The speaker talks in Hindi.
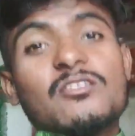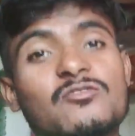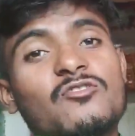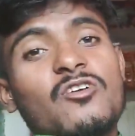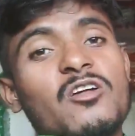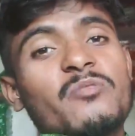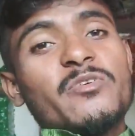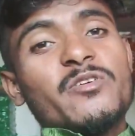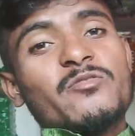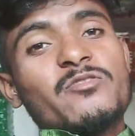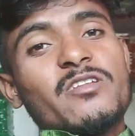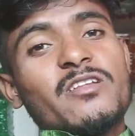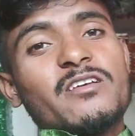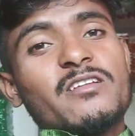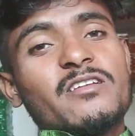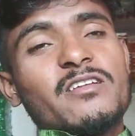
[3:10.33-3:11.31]
दुकान में
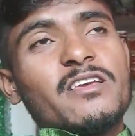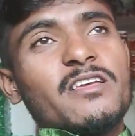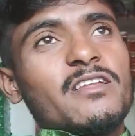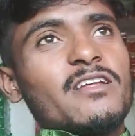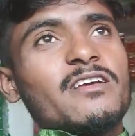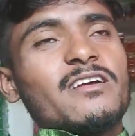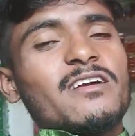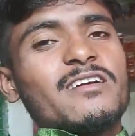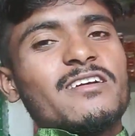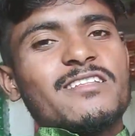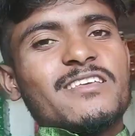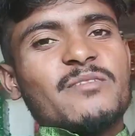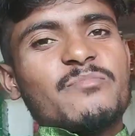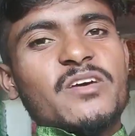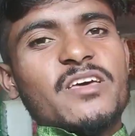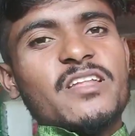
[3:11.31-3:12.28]
कोई नहीं रहेगा
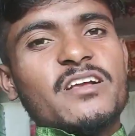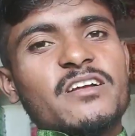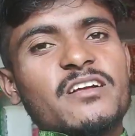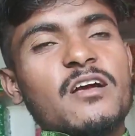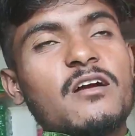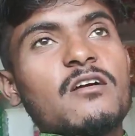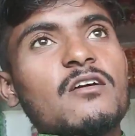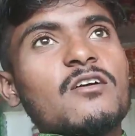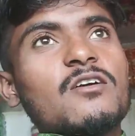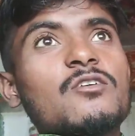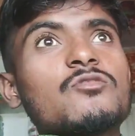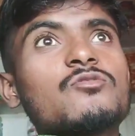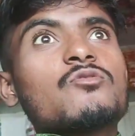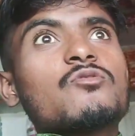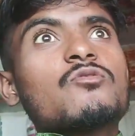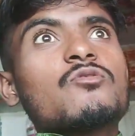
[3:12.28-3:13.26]
करके मैं रह गया
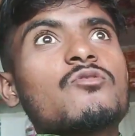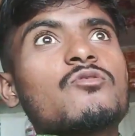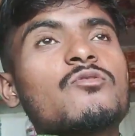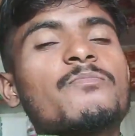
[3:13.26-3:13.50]
तो